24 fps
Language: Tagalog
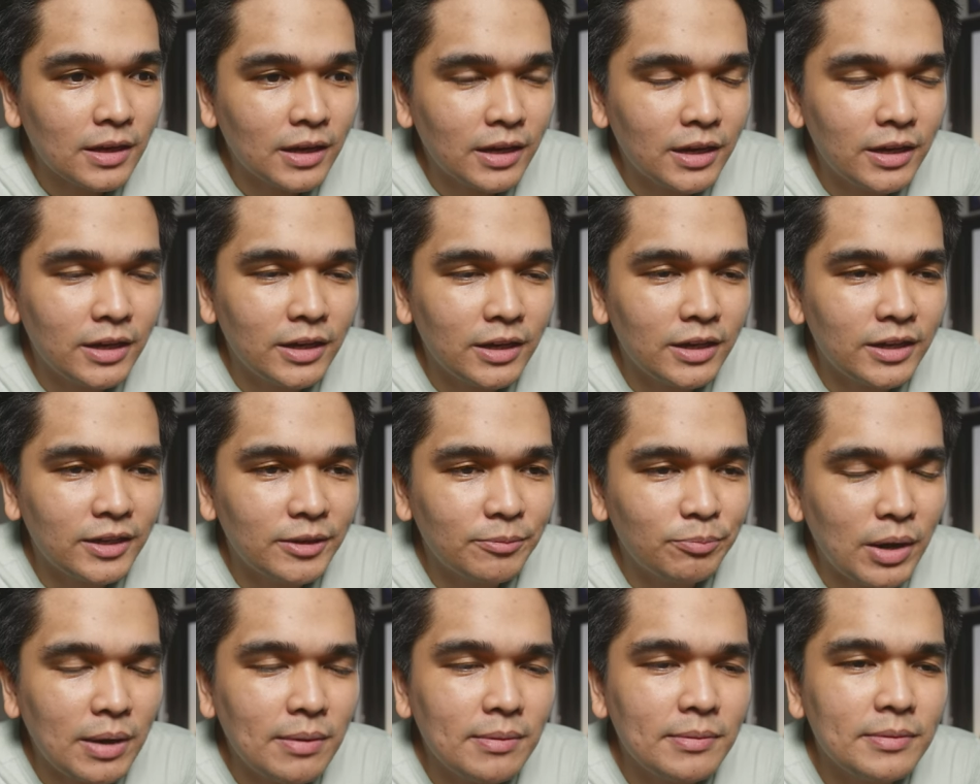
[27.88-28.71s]
and
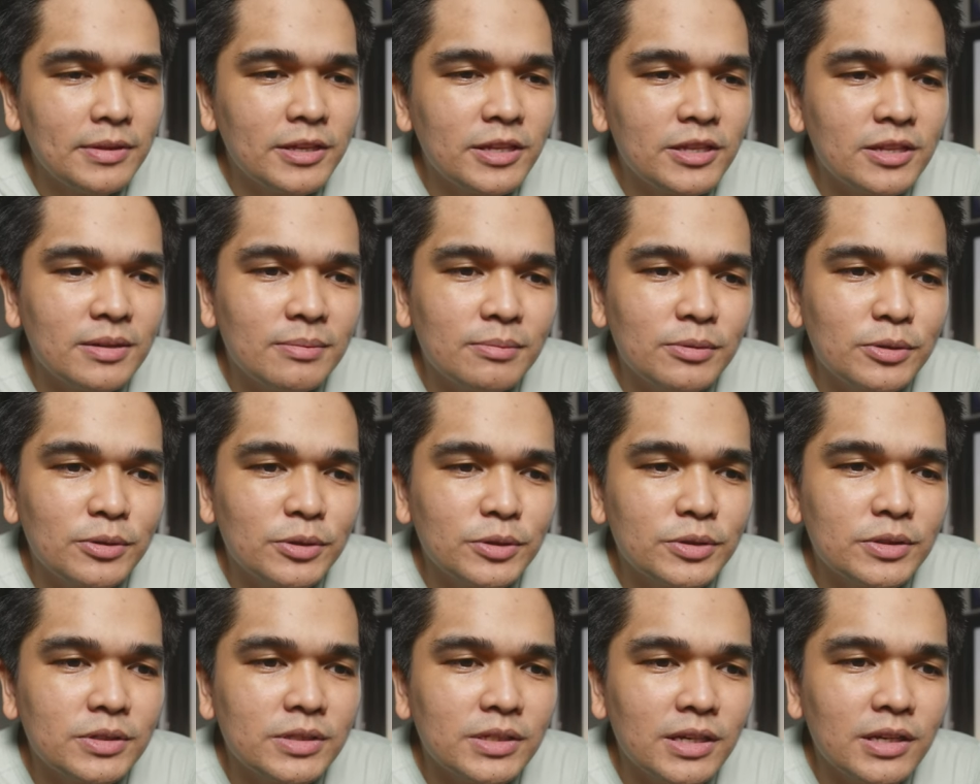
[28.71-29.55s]
probably the
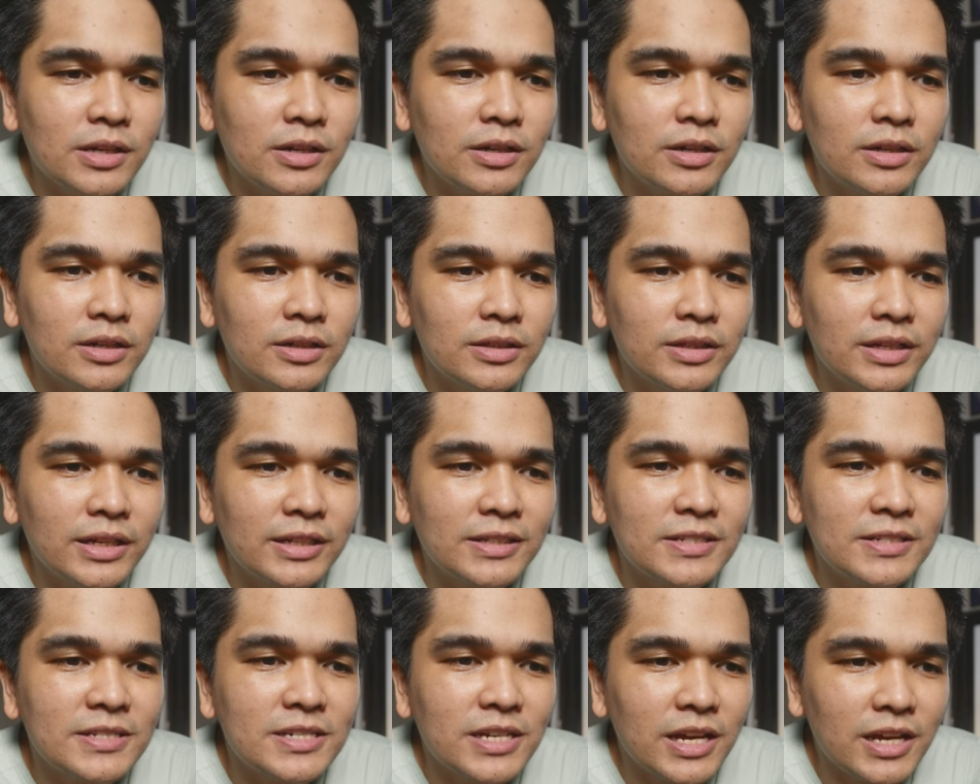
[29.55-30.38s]
most year
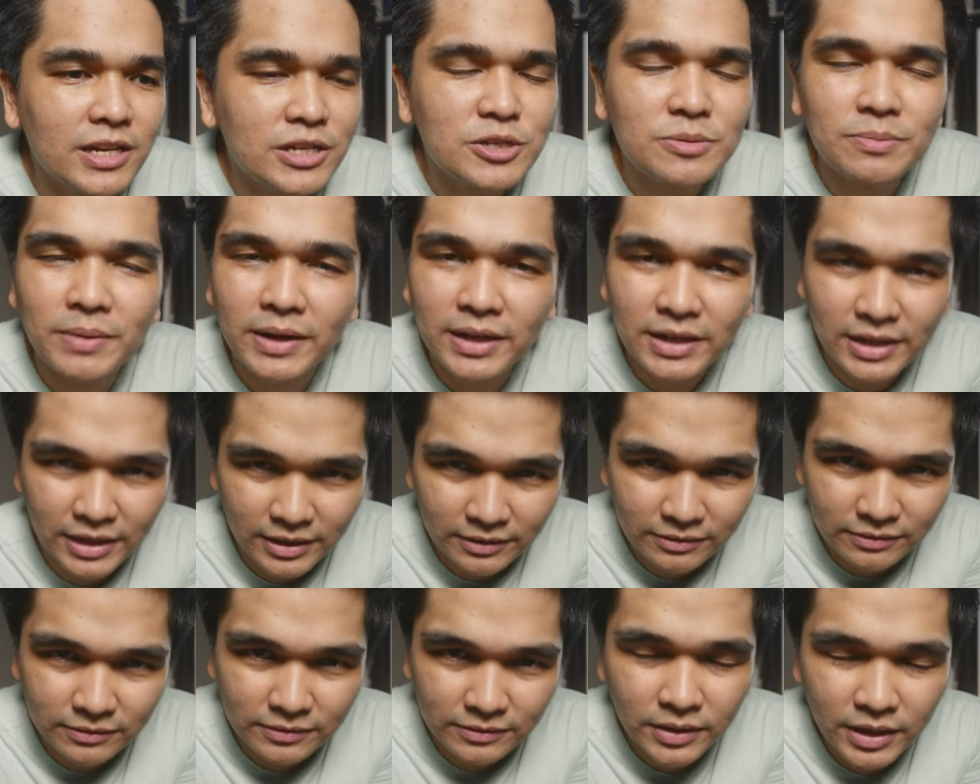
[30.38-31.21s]
that changed my
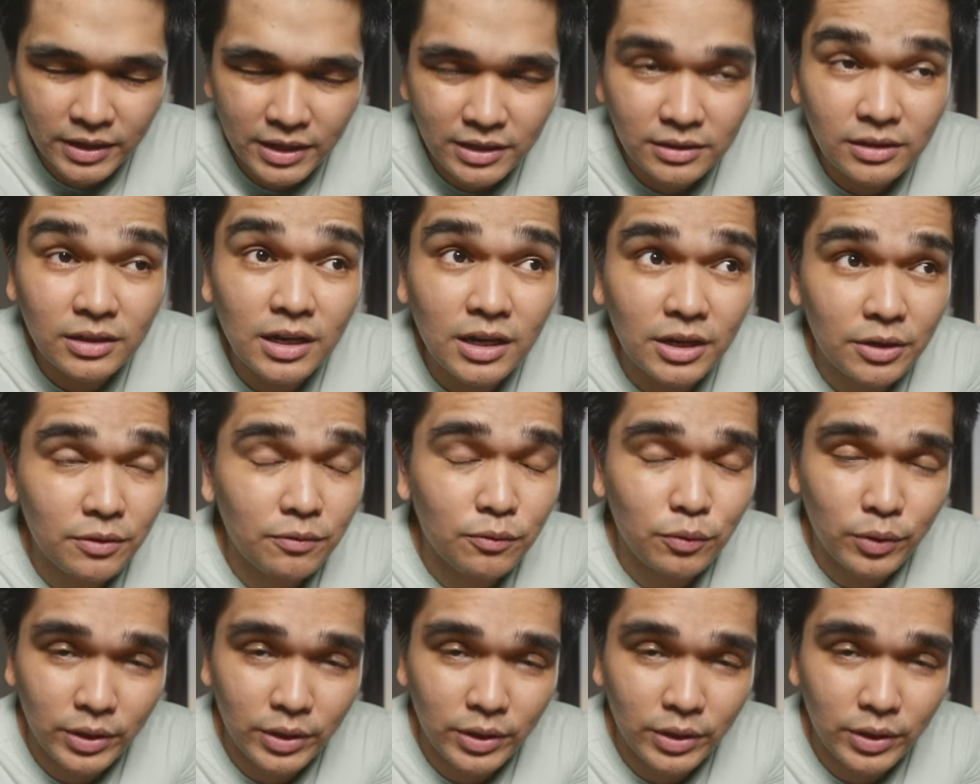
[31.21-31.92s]
life in a lot of